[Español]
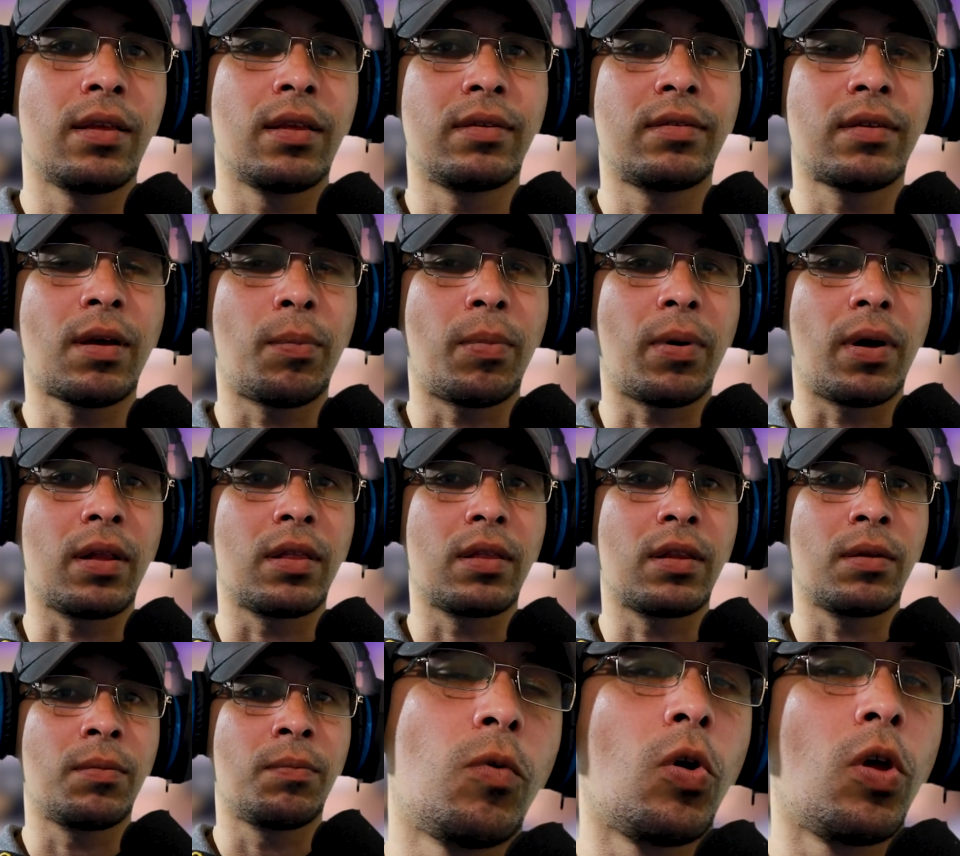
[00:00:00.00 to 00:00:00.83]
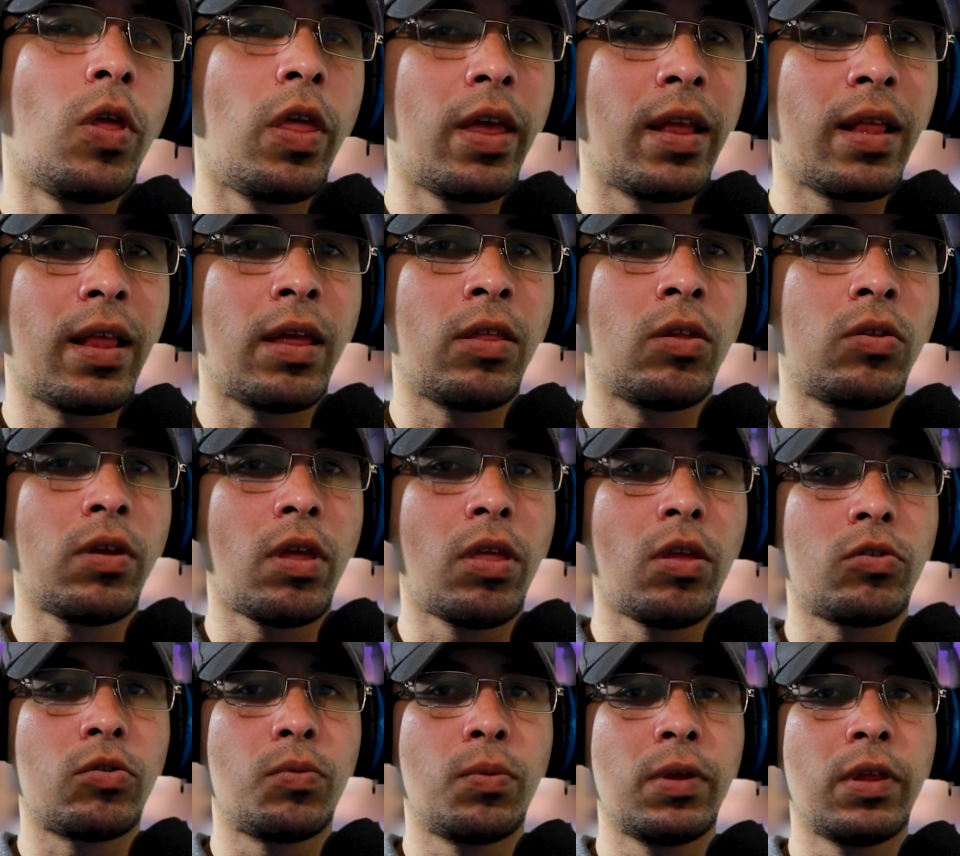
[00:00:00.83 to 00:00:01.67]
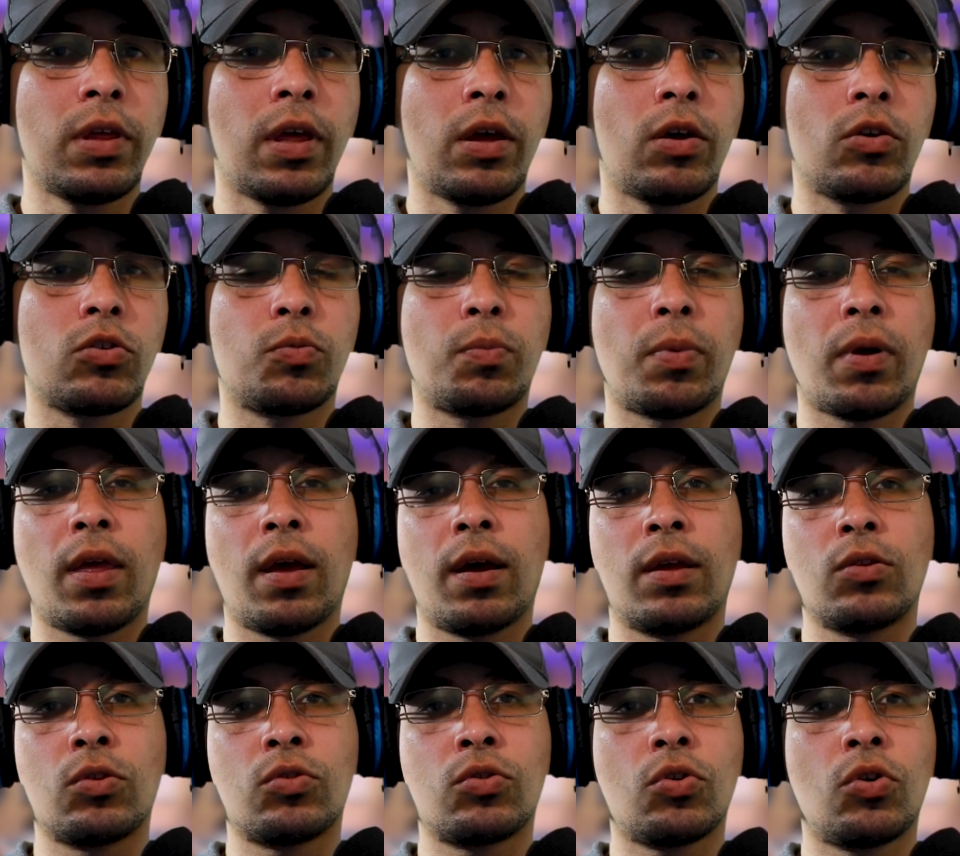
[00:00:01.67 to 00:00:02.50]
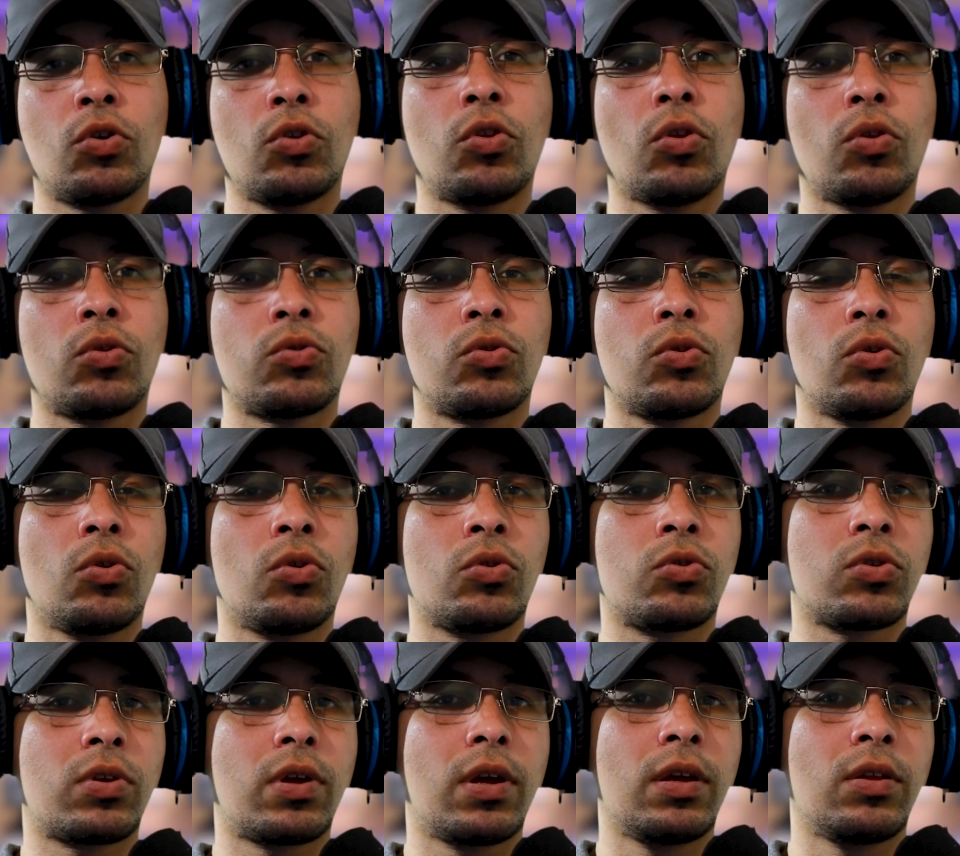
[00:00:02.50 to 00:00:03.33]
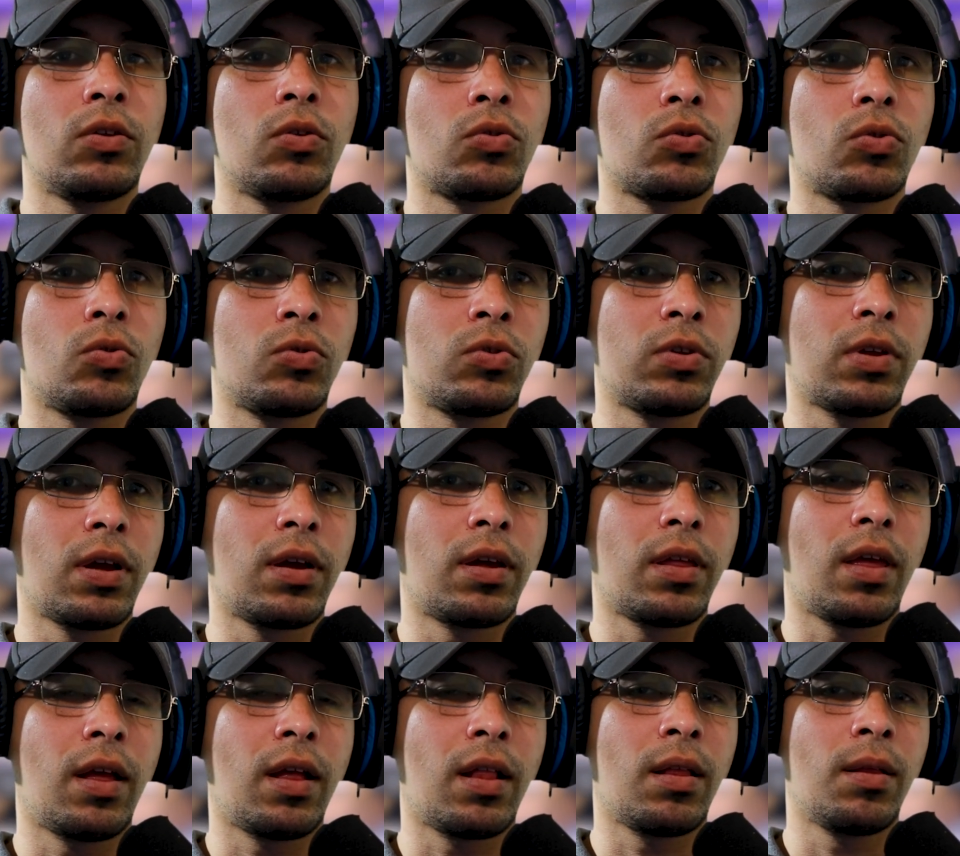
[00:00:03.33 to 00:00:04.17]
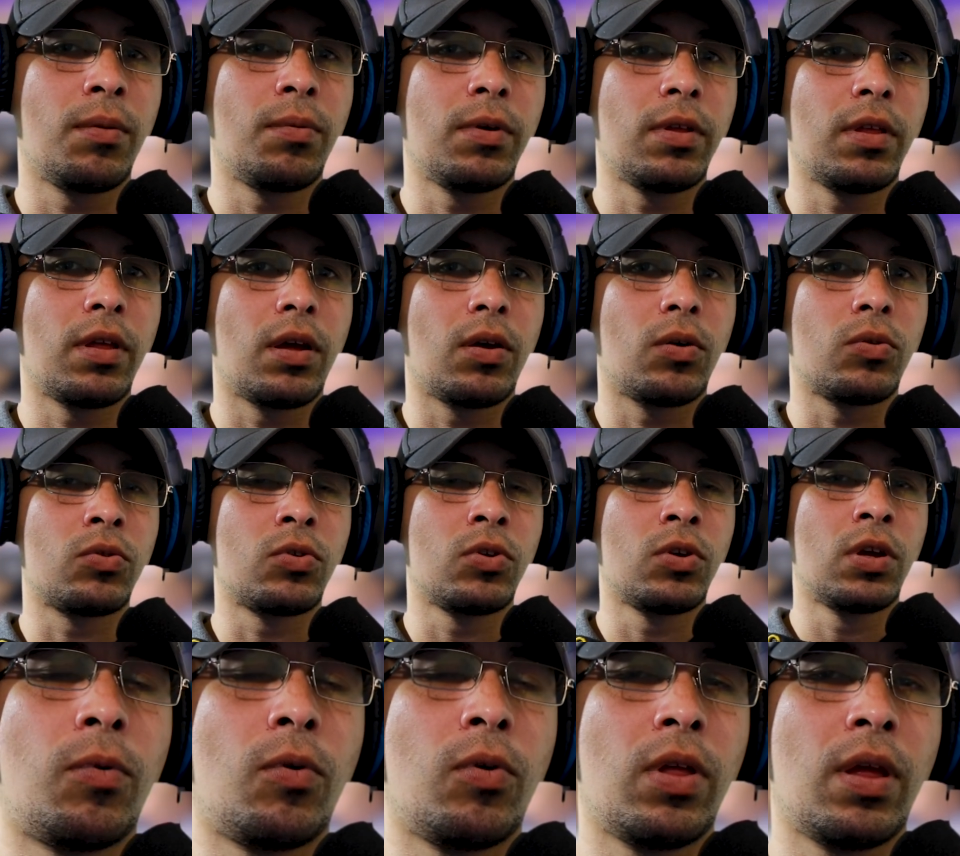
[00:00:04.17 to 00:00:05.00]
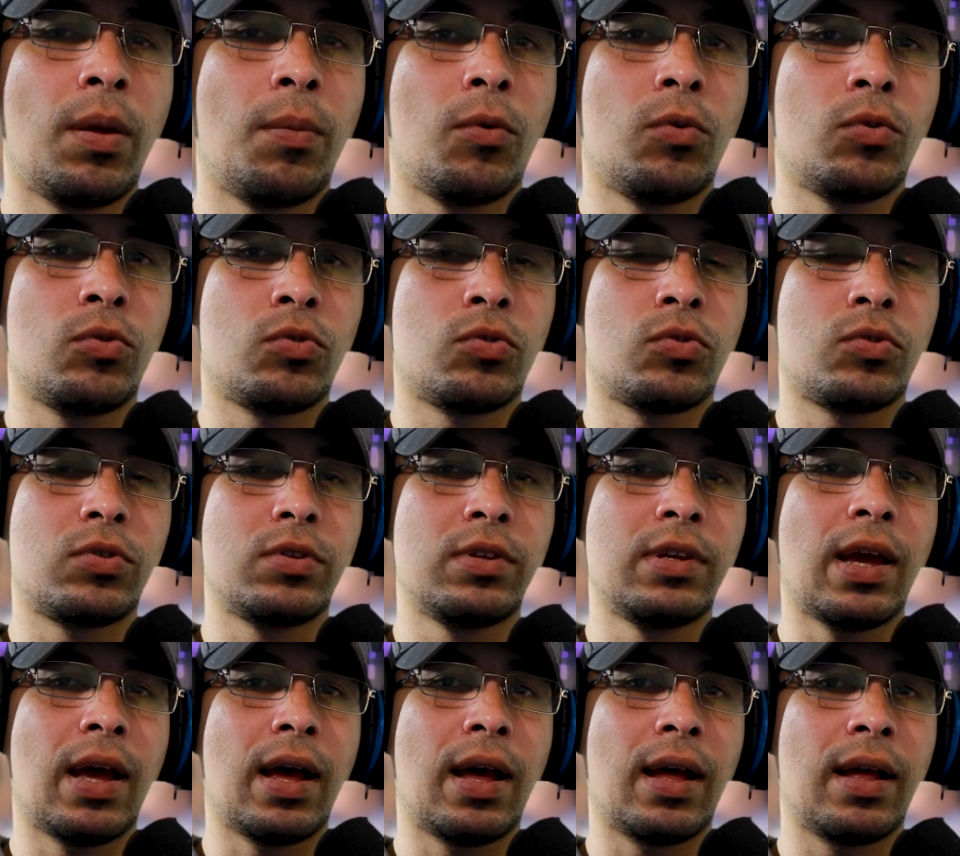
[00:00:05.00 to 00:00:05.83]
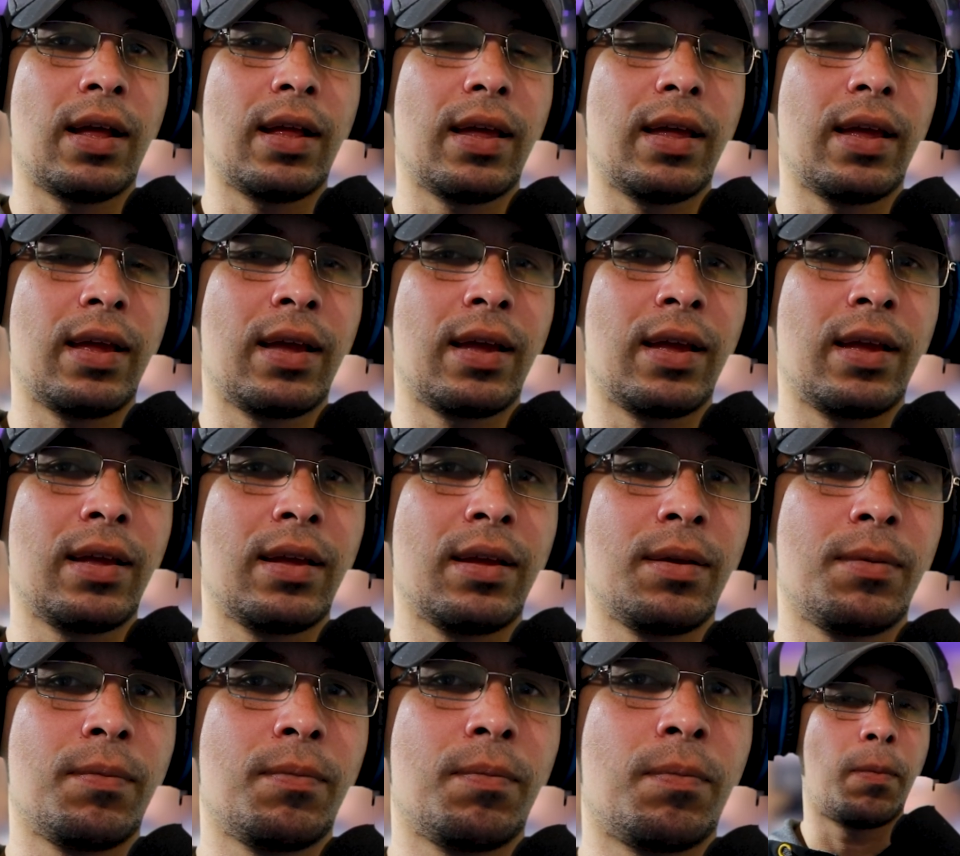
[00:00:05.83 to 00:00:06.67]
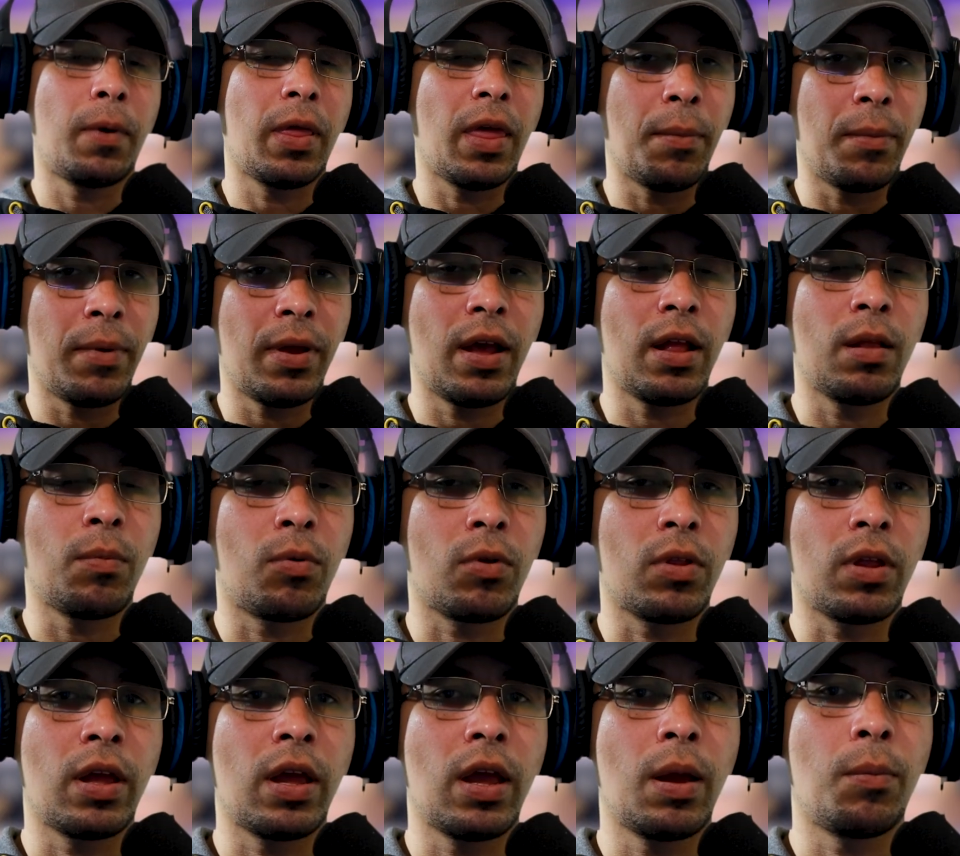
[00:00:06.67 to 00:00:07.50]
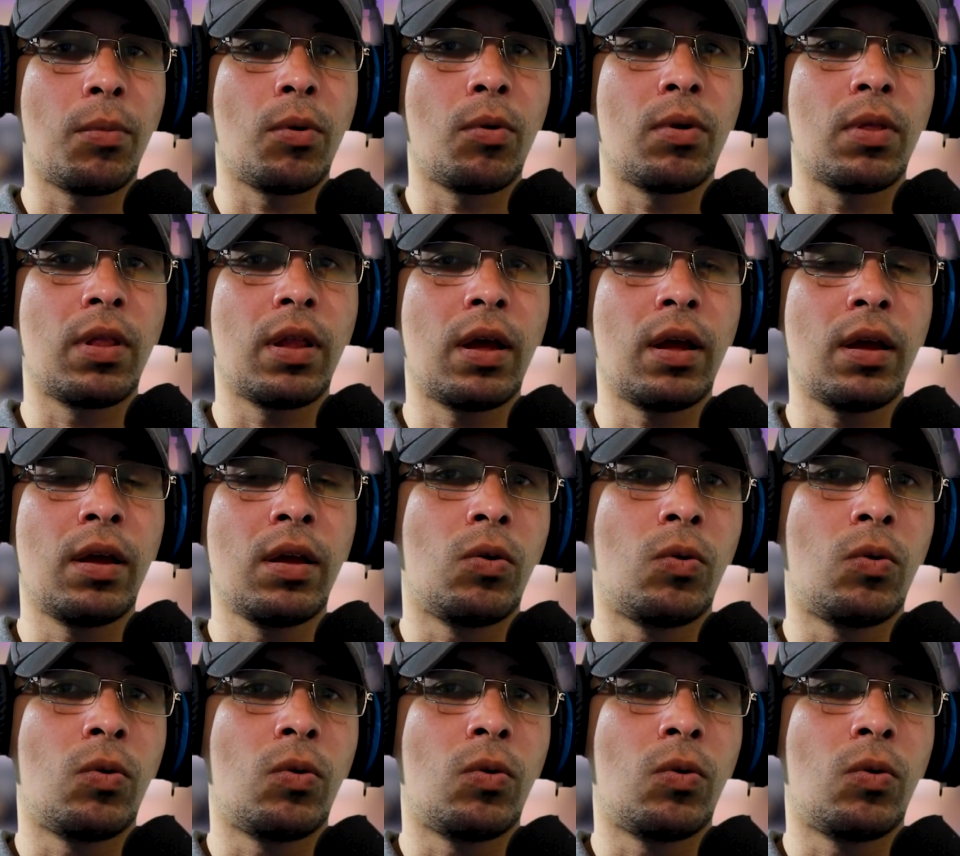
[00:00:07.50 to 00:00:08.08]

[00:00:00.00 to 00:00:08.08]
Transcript: esa parte. Por el lado de los videos, para nosotros los que nos gustan crear videos, podemos ya en Premiere, por ejemplo, ¿verdad?